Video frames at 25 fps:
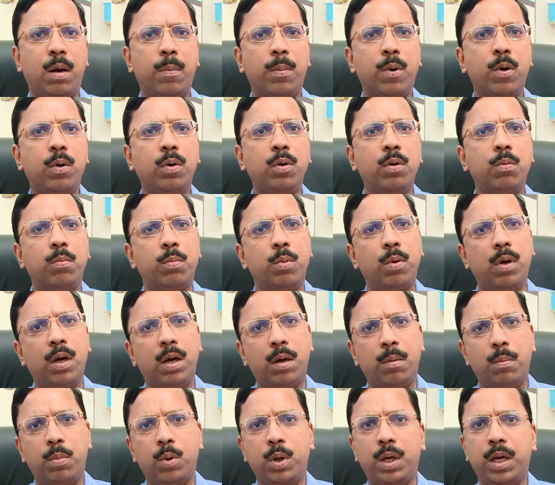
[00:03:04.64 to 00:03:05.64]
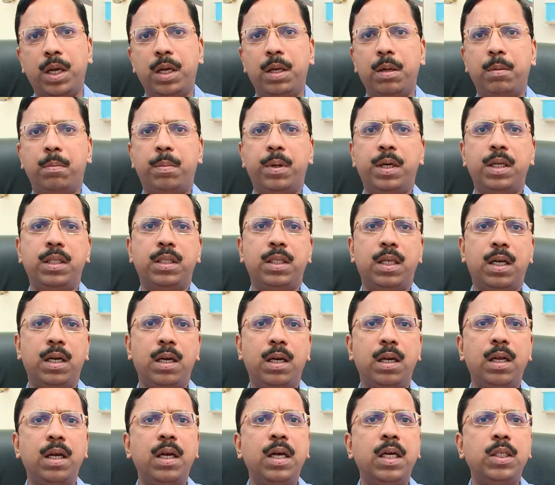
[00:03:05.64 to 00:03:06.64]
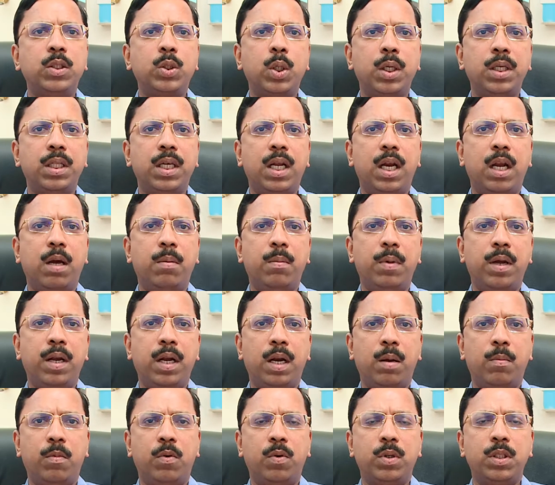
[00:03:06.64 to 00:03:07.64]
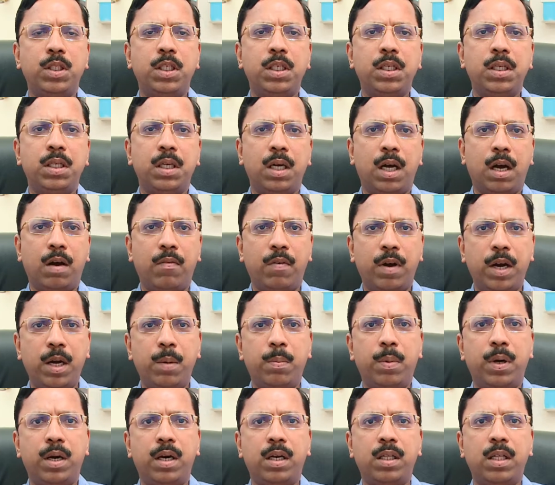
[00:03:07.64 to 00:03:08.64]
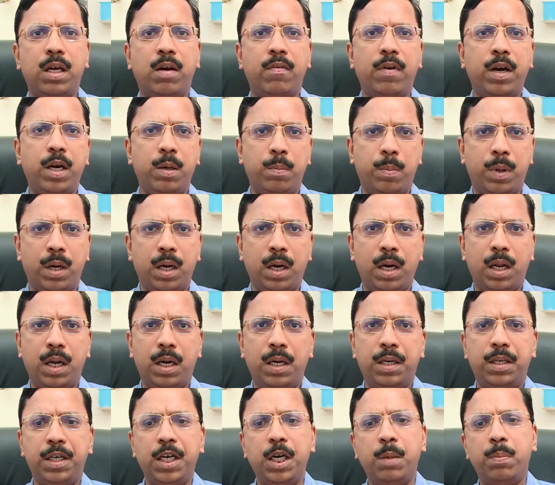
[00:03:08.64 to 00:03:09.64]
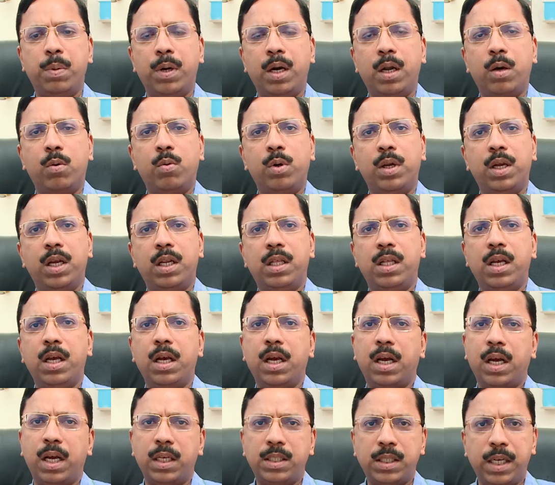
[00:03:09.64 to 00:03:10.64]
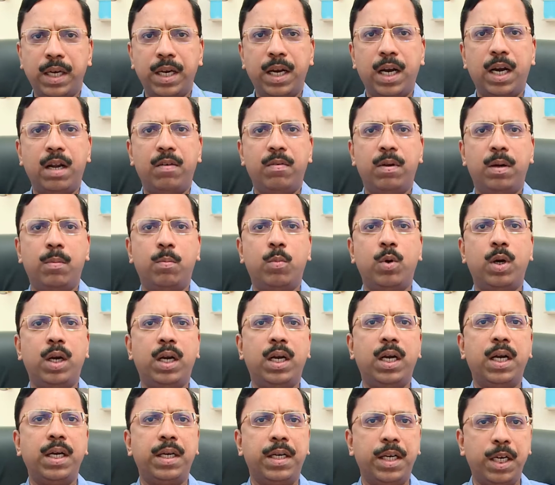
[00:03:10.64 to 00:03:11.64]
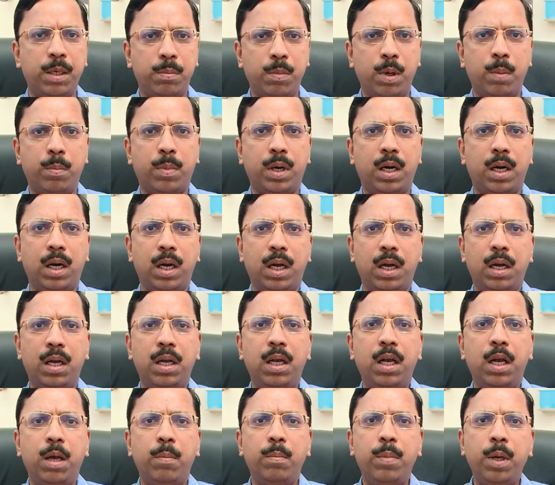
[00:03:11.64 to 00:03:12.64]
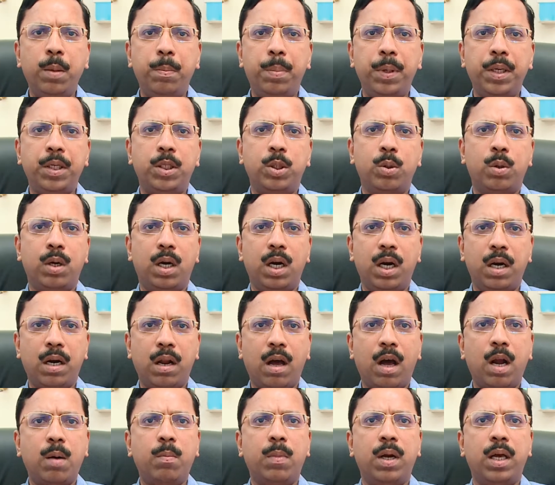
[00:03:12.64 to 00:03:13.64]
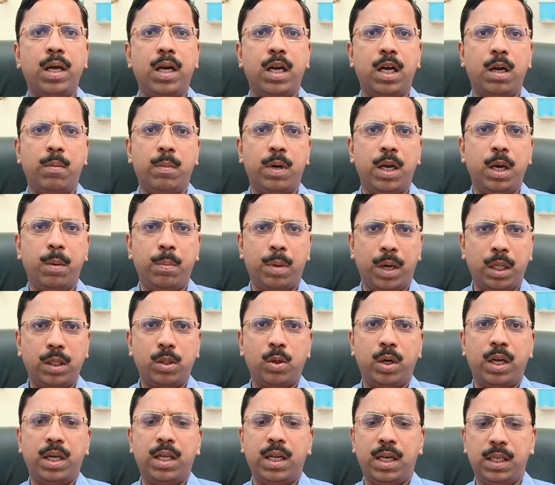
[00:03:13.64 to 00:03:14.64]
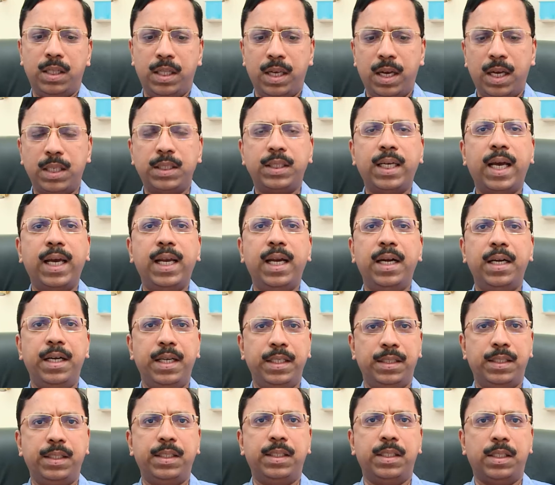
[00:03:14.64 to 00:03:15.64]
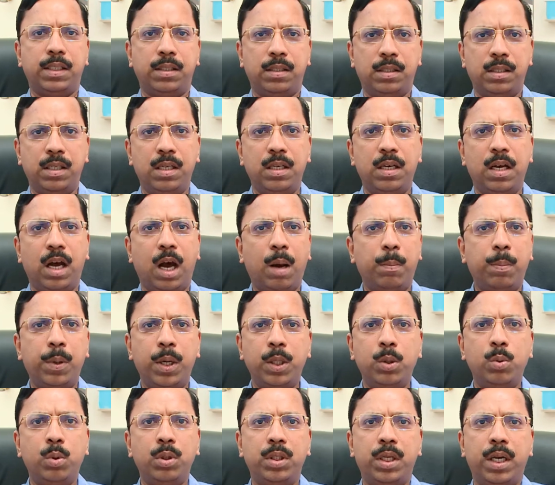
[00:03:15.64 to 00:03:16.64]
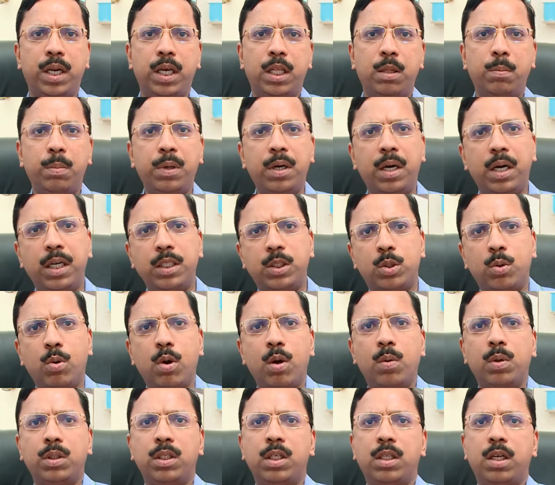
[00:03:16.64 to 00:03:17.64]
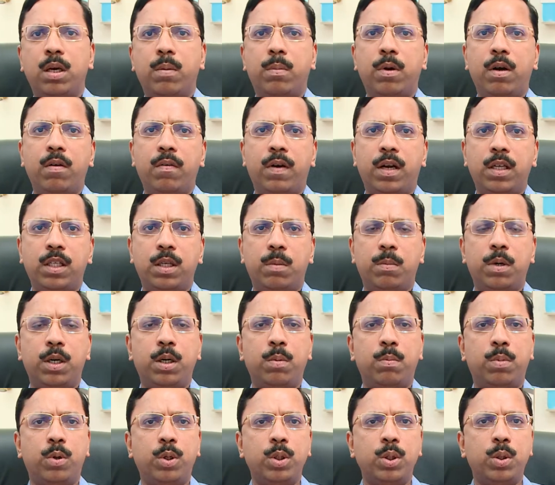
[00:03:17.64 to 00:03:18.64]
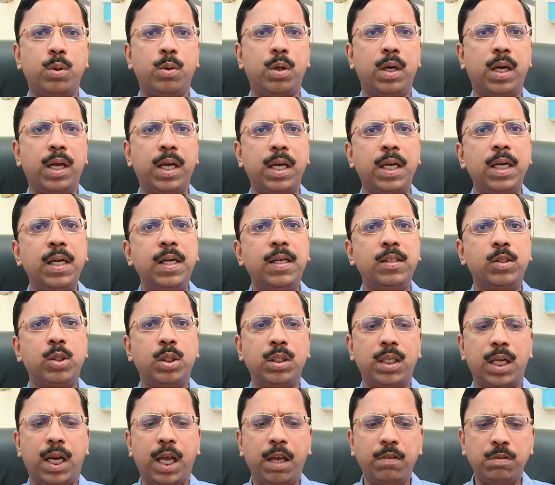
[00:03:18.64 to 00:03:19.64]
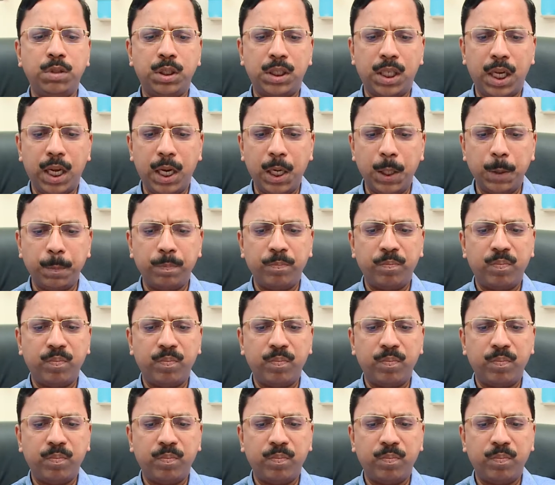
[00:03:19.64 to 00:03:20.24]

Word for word: அப்புறம் புகை பிடித்தல் ஸோ இதெல்லாமே நம்ம வந்து அவாய்ட் பண்ணுறதை அவாய்ட் பண்ணலாம் ட்ரீட் பண்ணக்கூடியதை சரியான முறையில் ட்ரீட்மெண்ட் பண்ணலாம் பிபி சுகர்லாம் நார்மலாக இருக்க மாதிரி பார்த்துக்கணும் ஏன்னா தே ஆர் சைலண்ட் டிசீசஸ் அப்போ எதுவும் தெரியாது பின்னாடி ஸ்ட்ரோக் வந்ததுக்கப்புறம் வருத்தப்பட்டு பிரயோஜனம் இல்லை ஸோ இந்த லைஃப் ஸ்டைல்